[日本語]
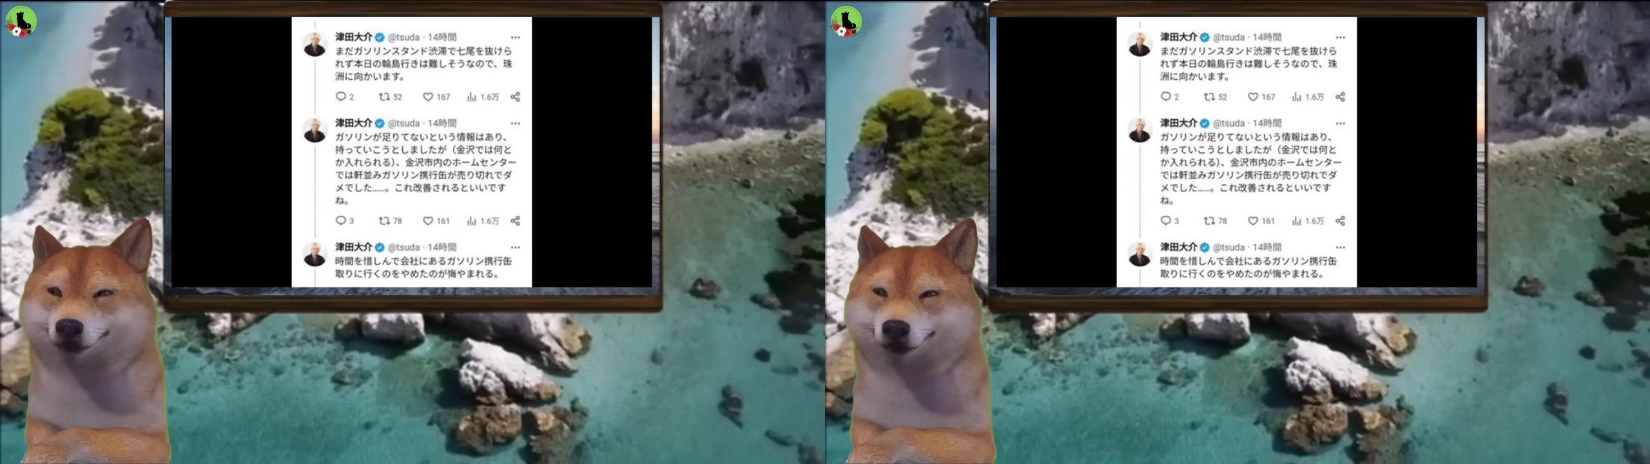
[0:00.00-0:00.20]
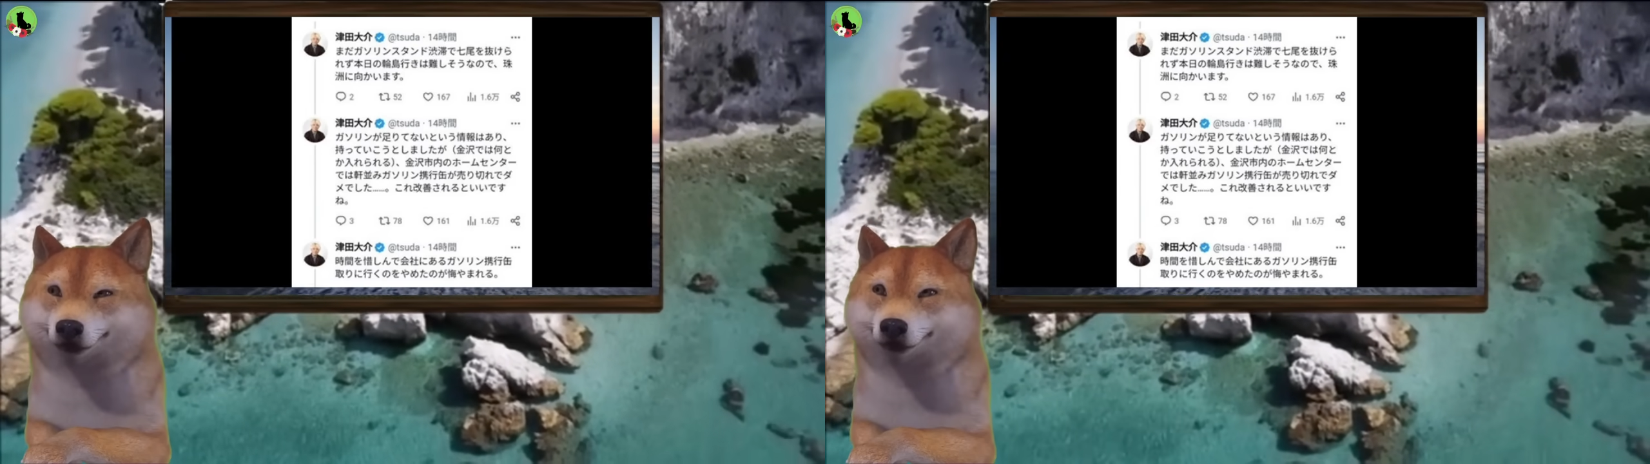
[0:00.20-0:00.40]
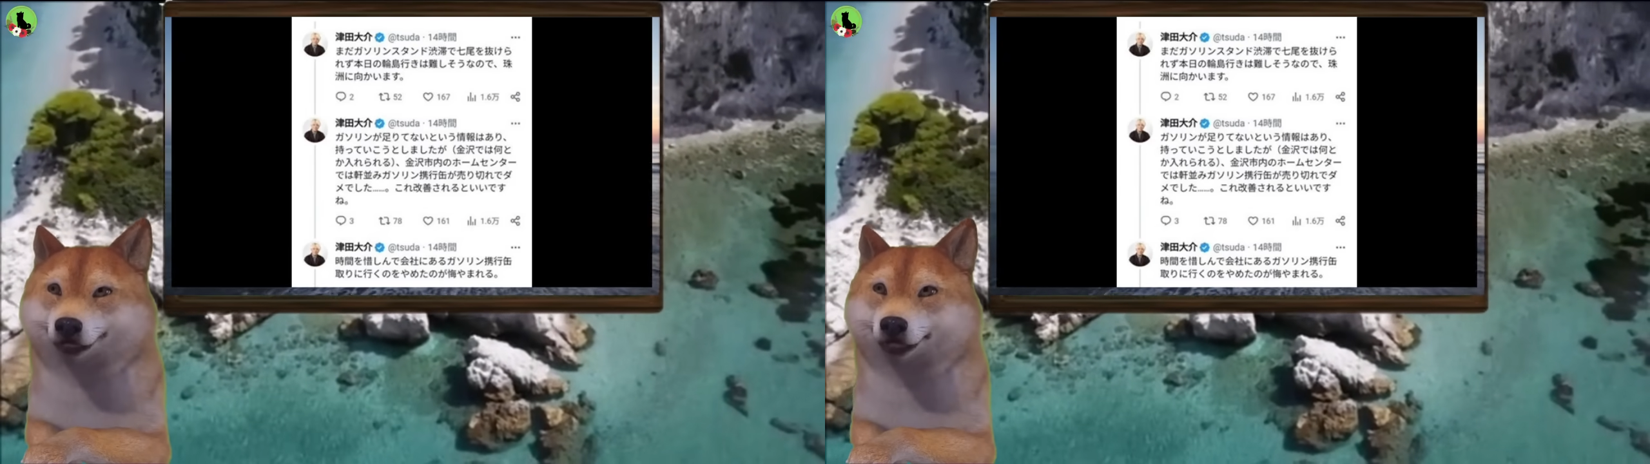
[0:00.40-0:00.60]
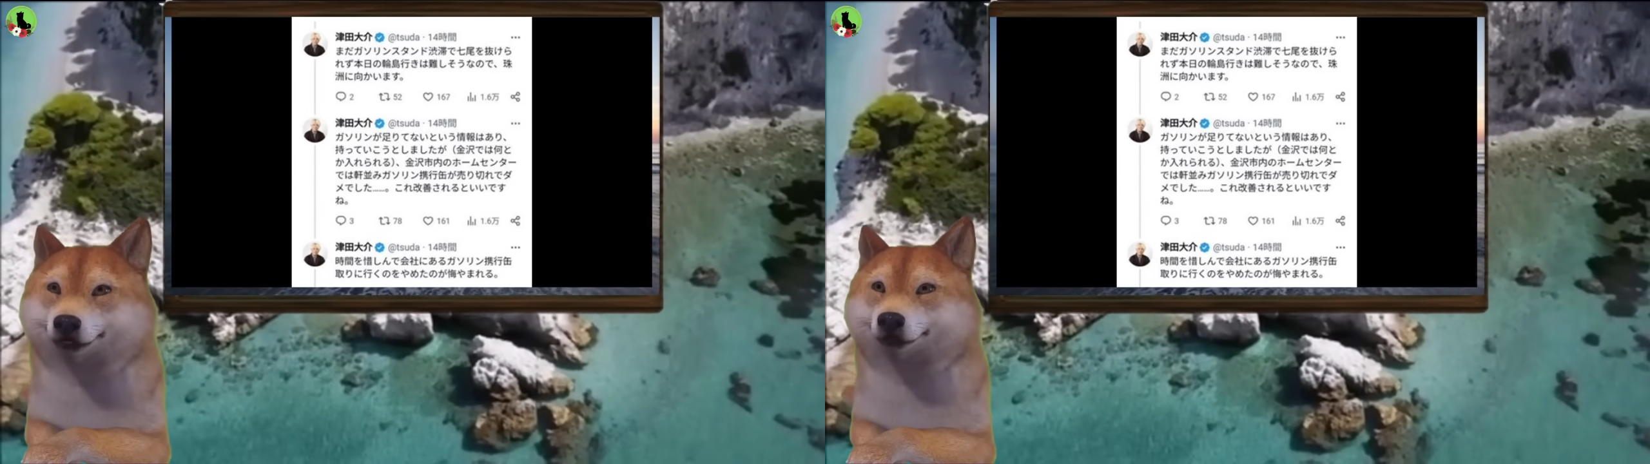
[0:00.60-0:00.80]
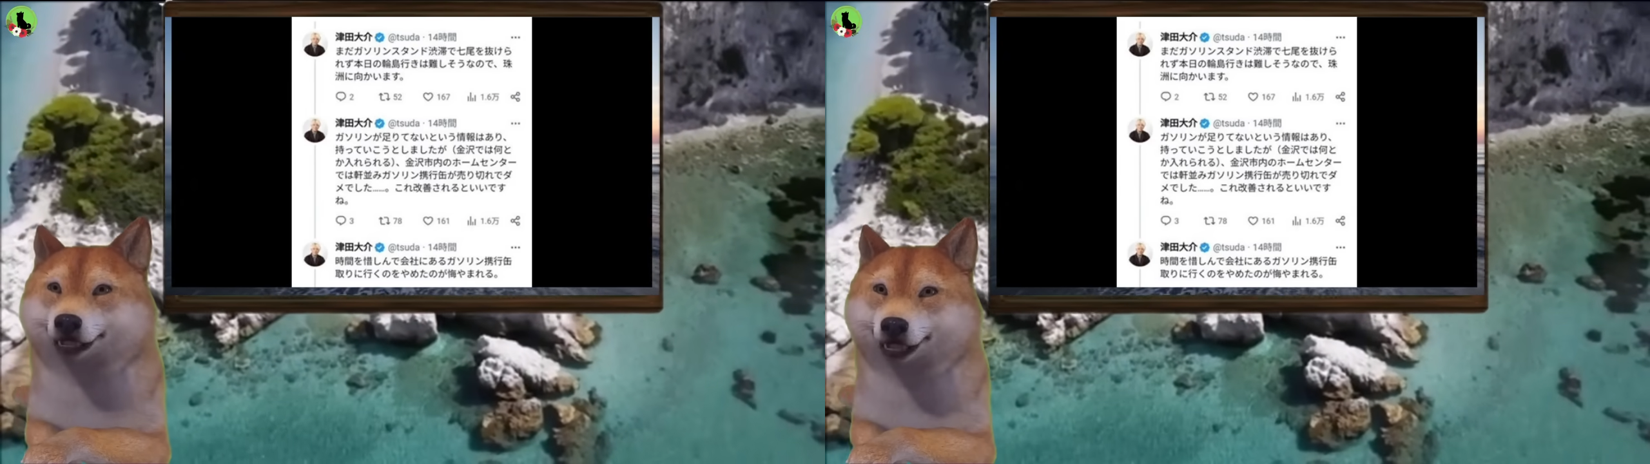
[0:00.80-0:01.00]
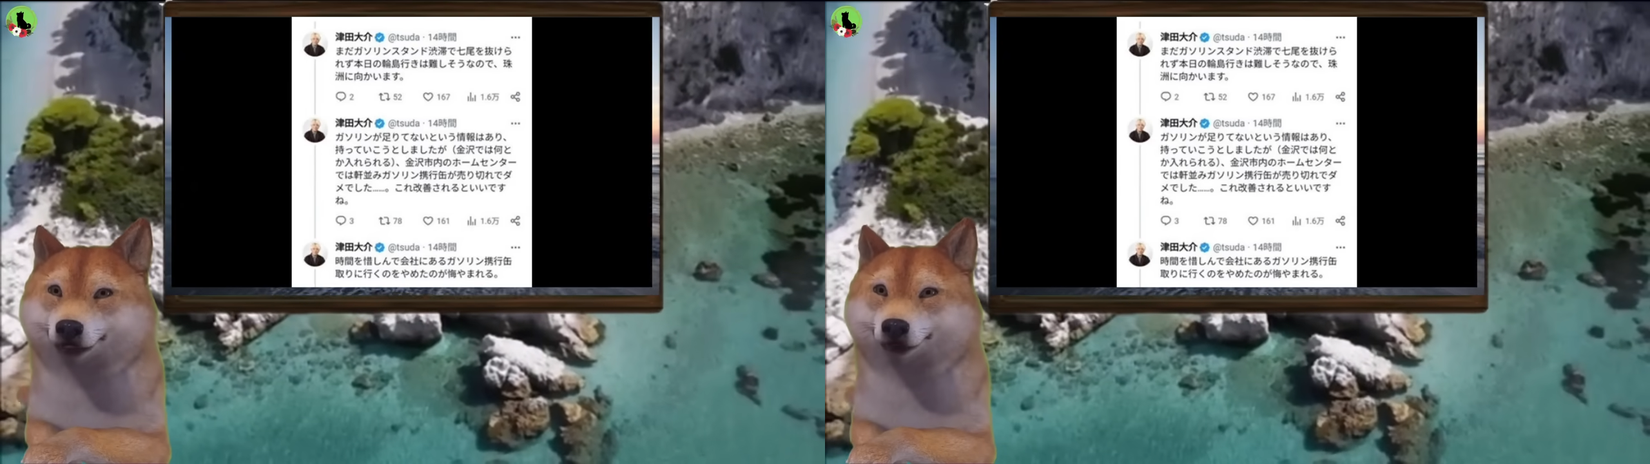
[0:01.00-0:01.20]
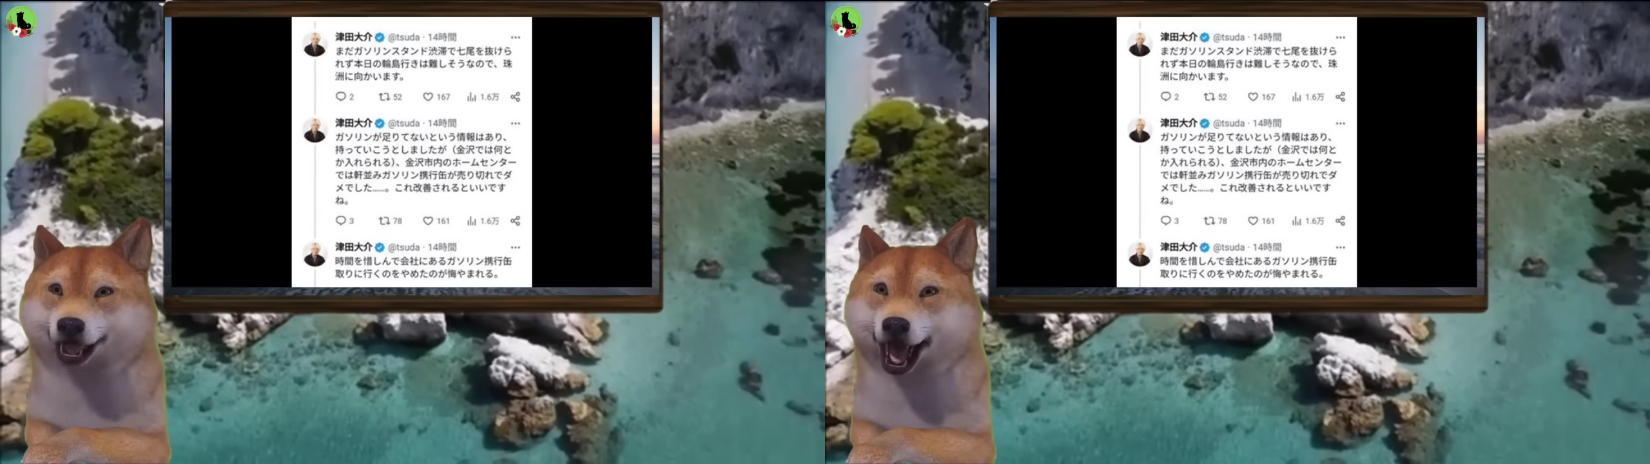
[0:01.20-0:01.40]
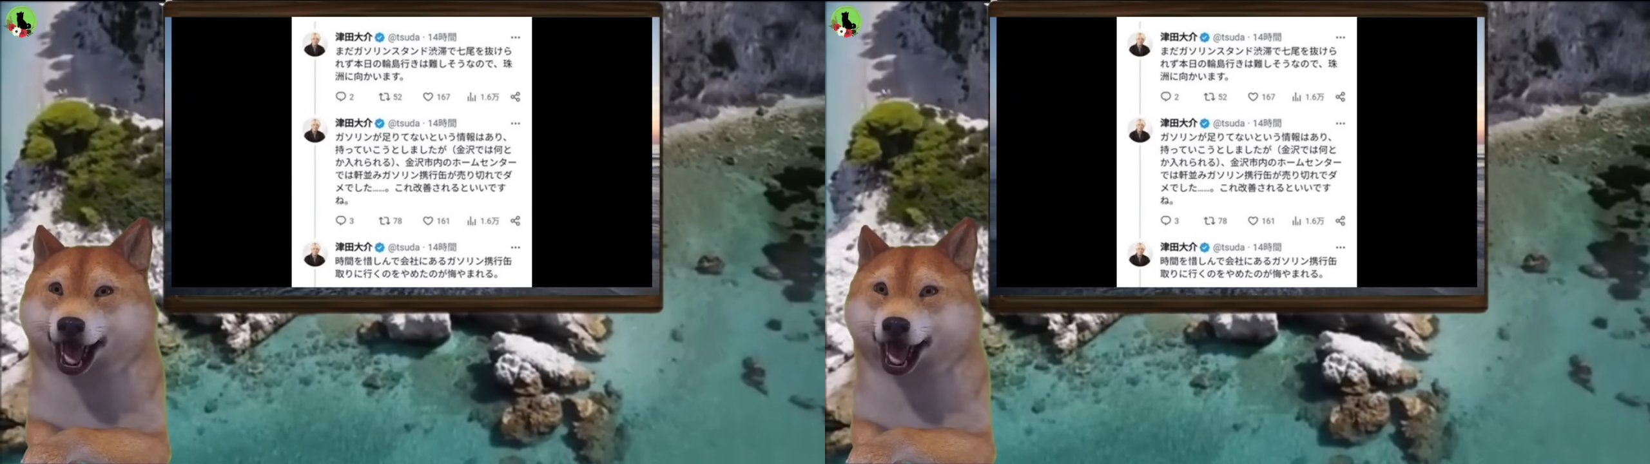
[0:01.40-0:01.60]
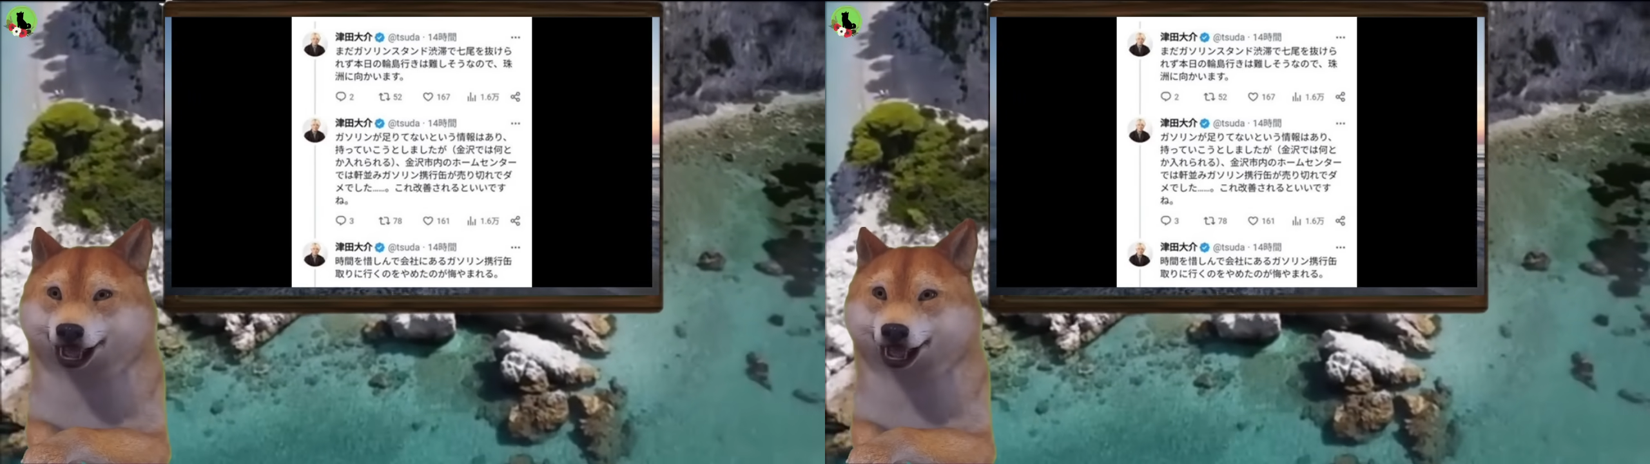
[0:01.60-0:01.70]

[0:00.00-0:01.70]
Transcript: そーっと引き返してこいよ。